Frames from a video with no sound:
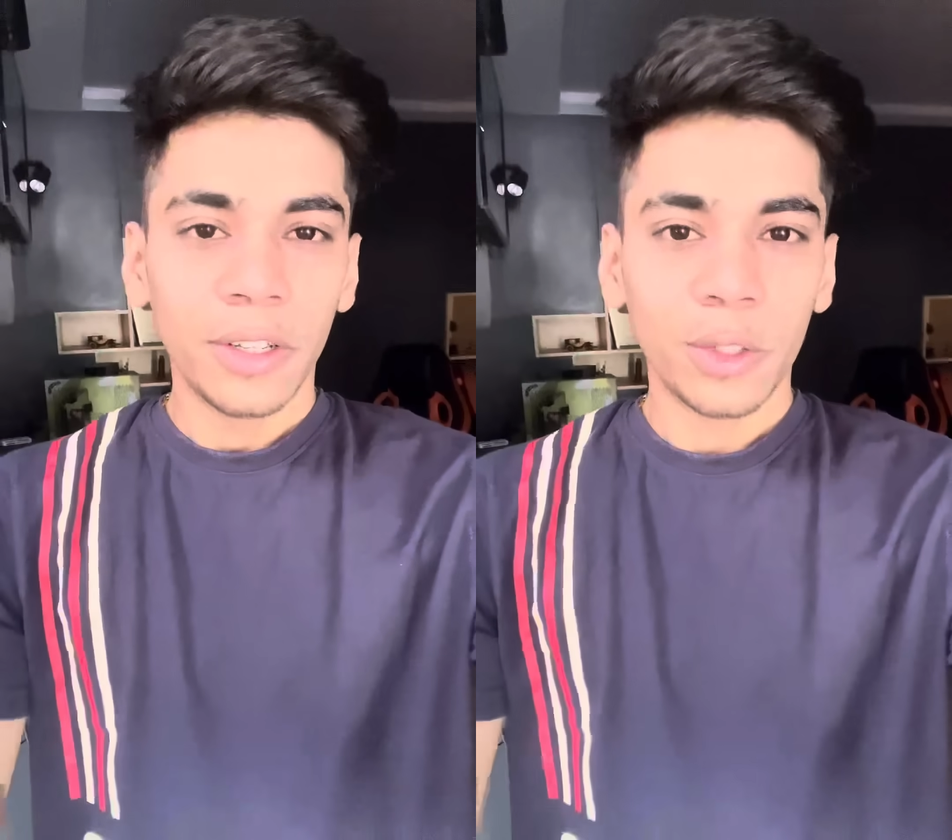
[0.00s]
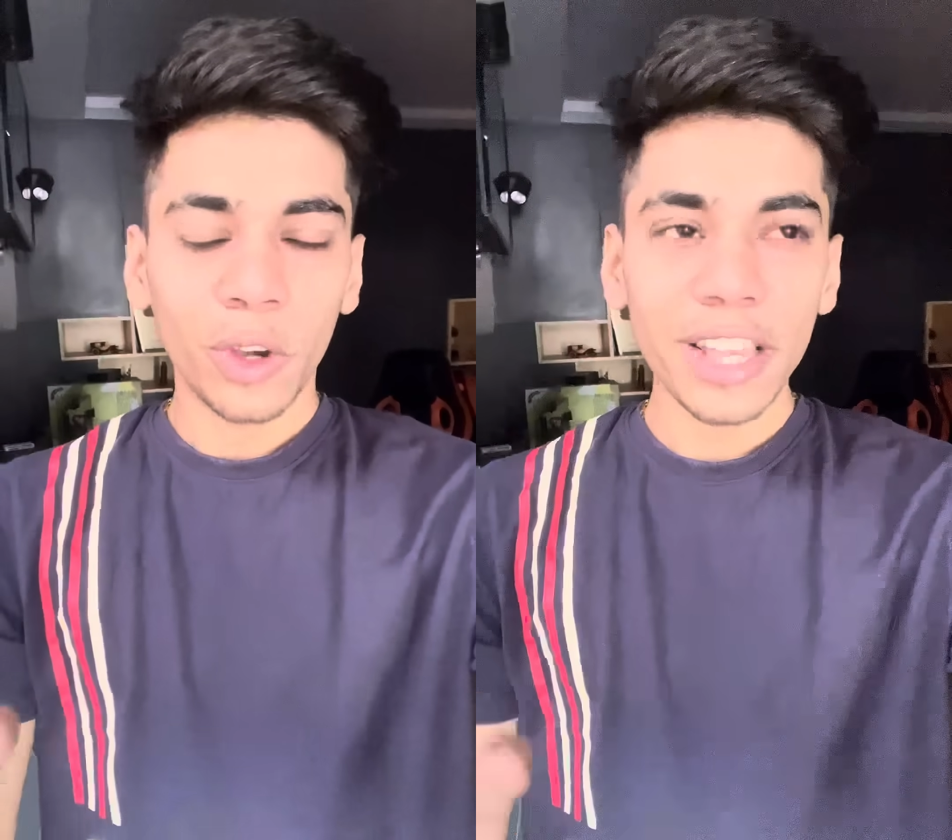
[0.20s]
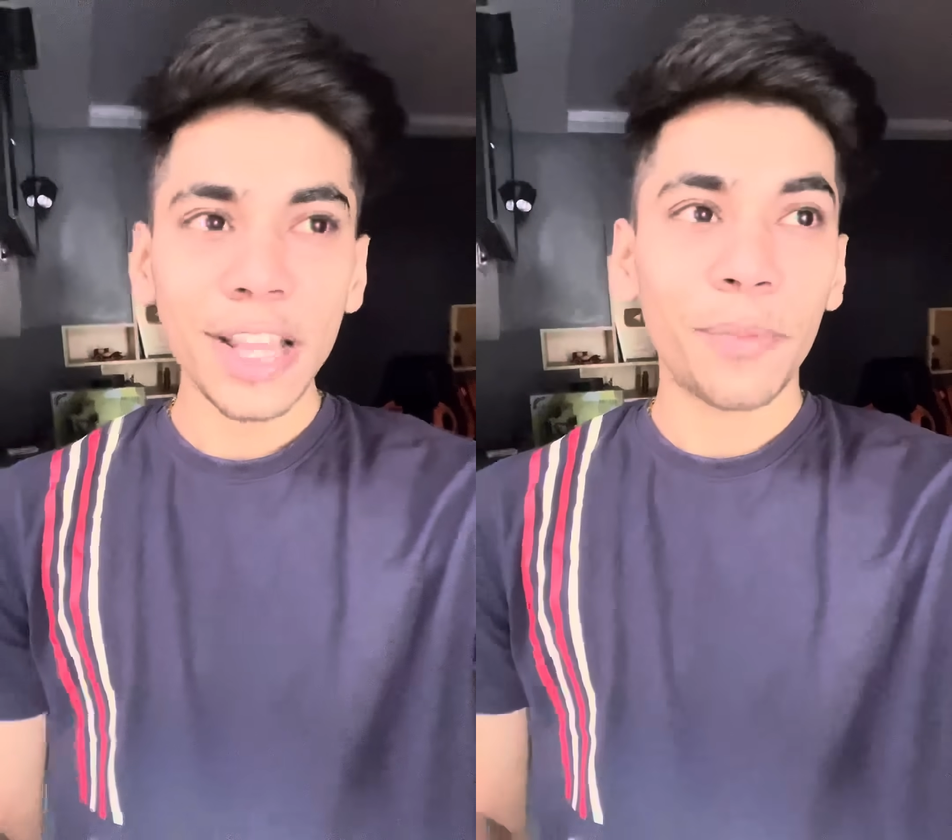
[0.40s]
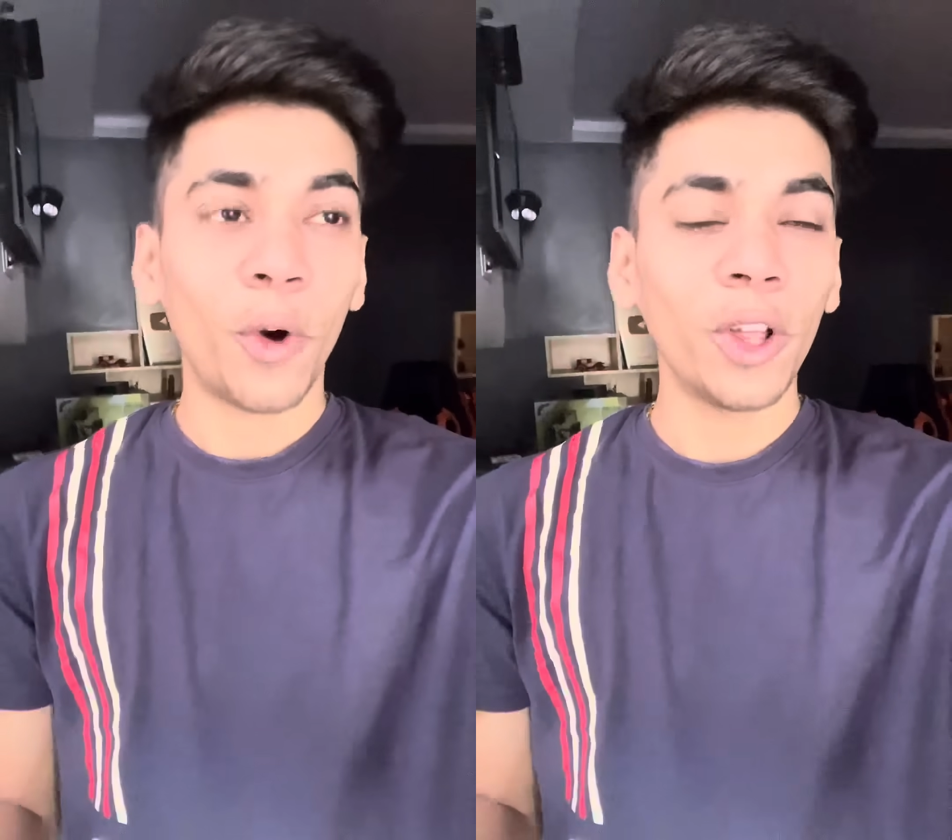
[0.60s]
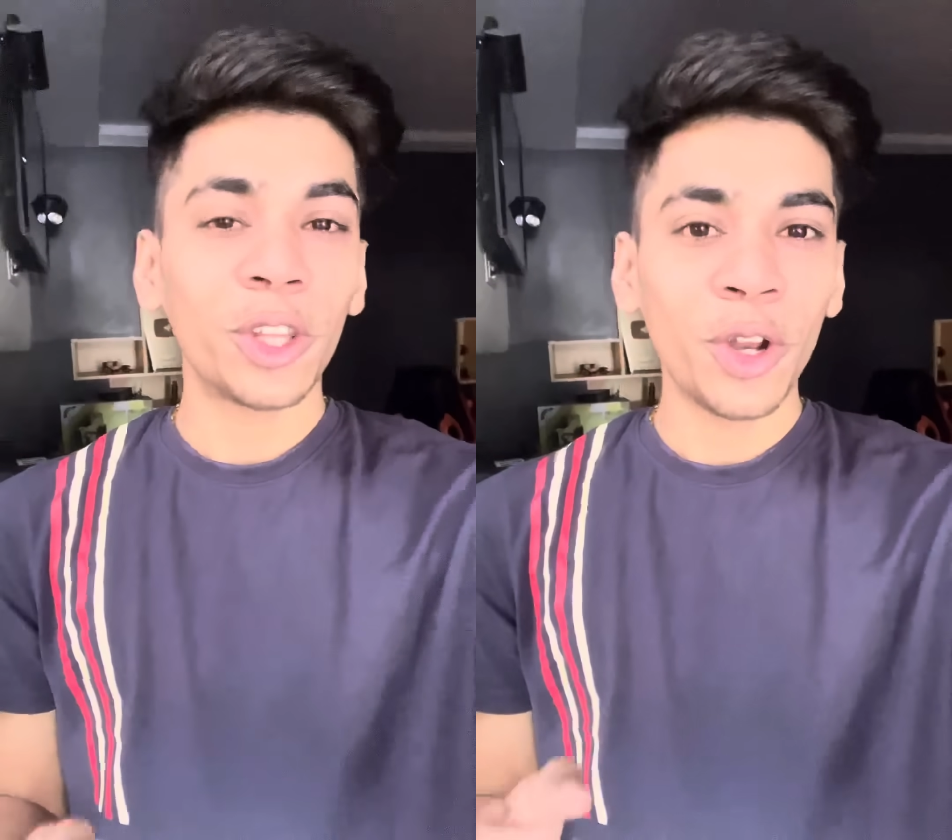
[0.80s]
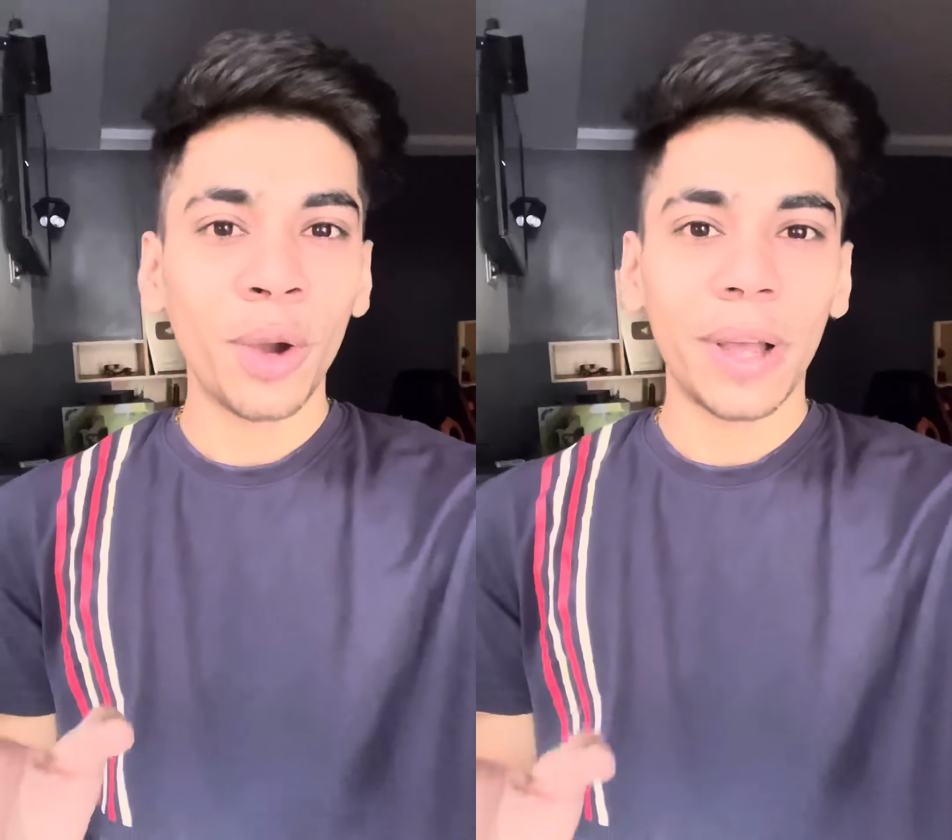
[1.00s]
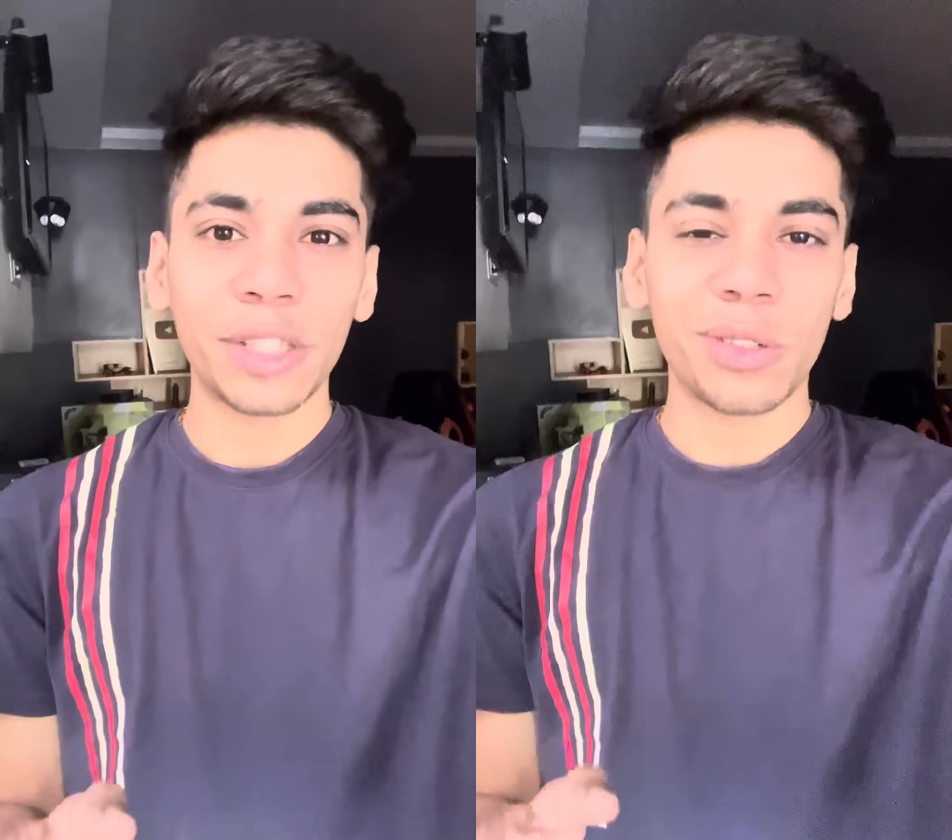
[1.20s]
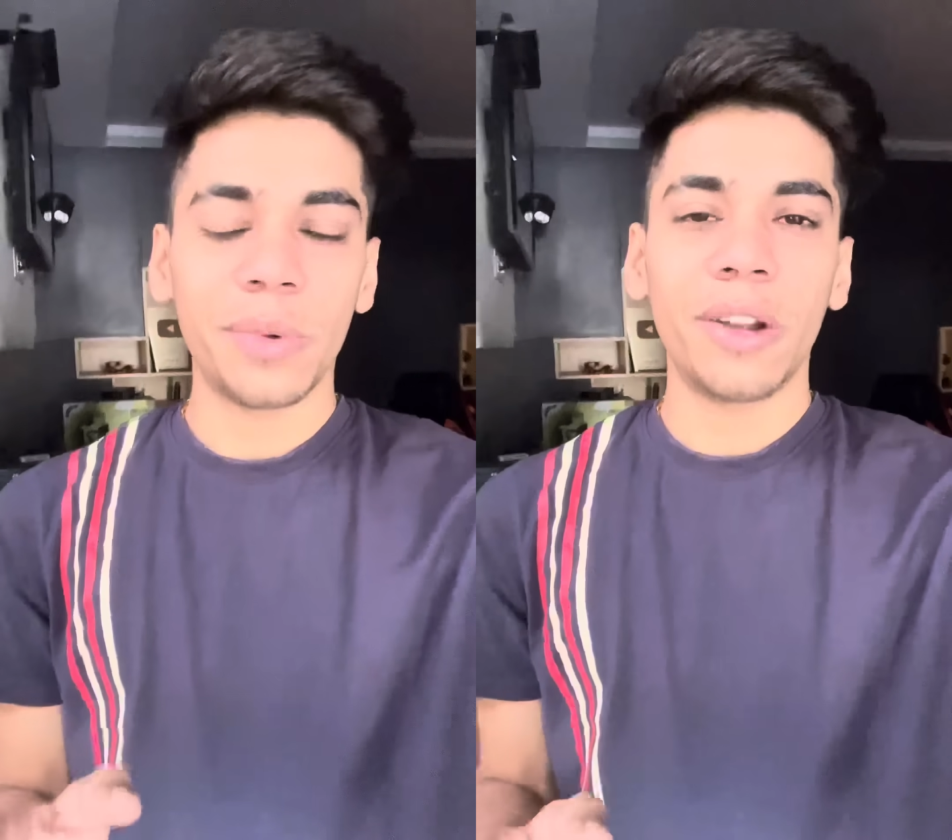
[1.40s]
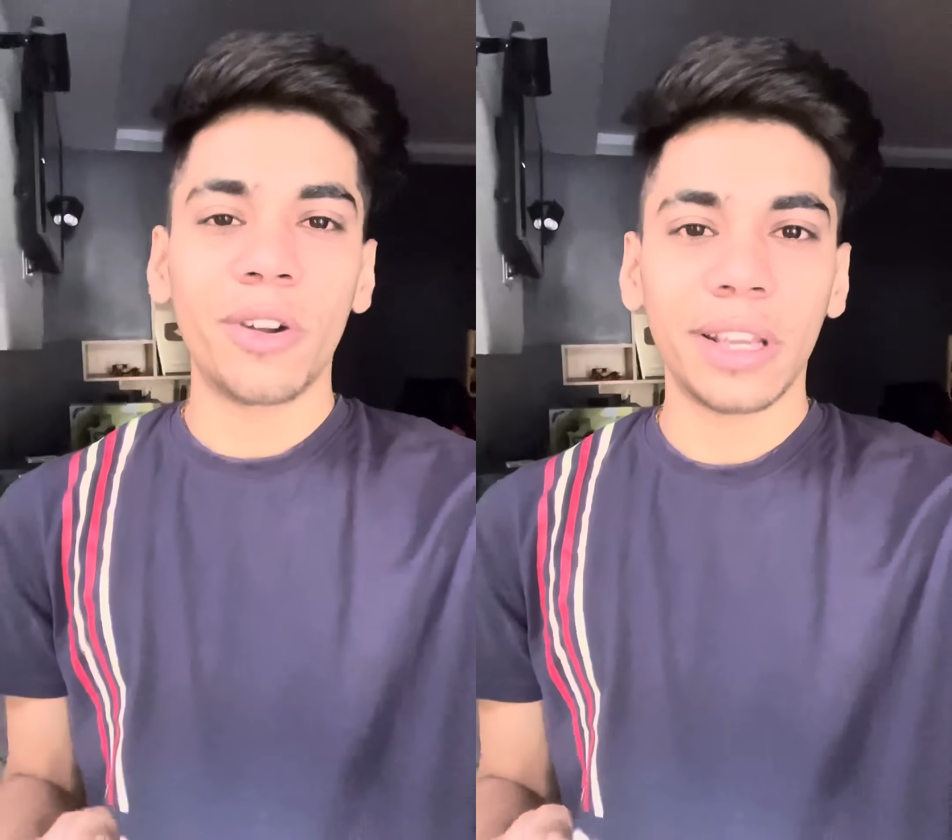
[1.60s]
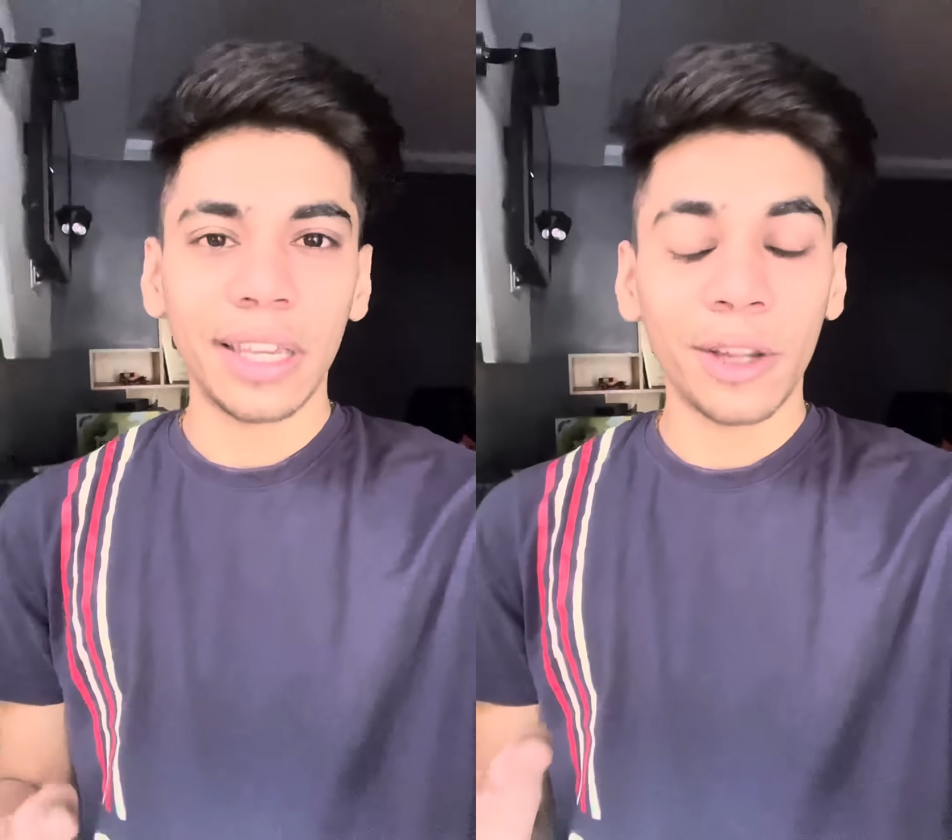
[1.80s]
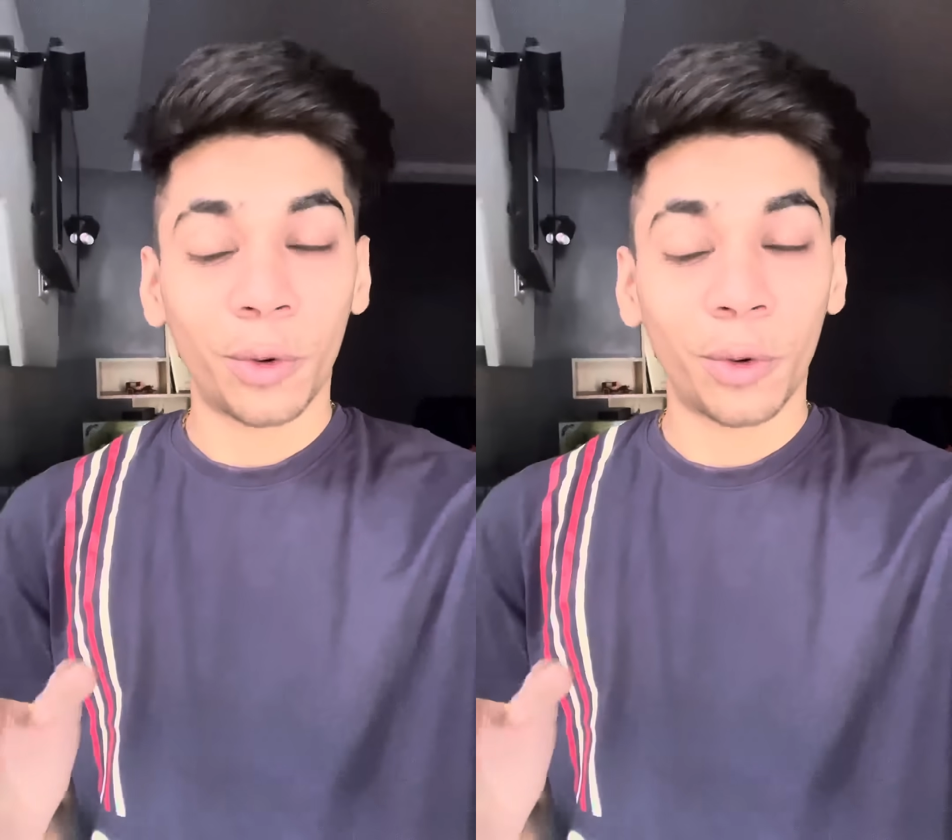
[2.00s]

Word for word: सो आज बहुत दिनों बाद सुबह उठ के